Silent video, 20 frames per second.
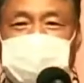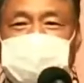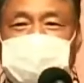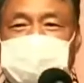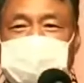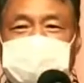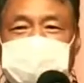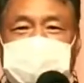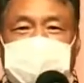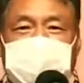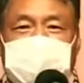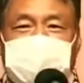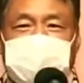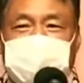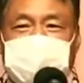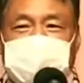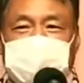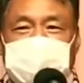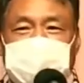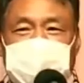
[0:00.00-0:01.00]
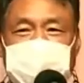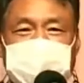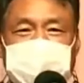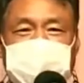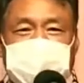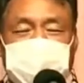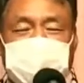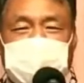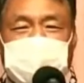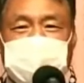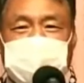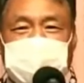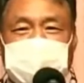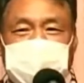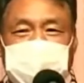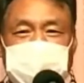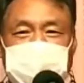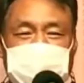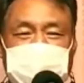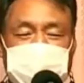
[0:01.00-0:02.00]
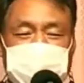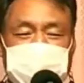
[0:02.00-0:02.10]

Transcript: 제가 먹기 시작해서 얼마 안 되는데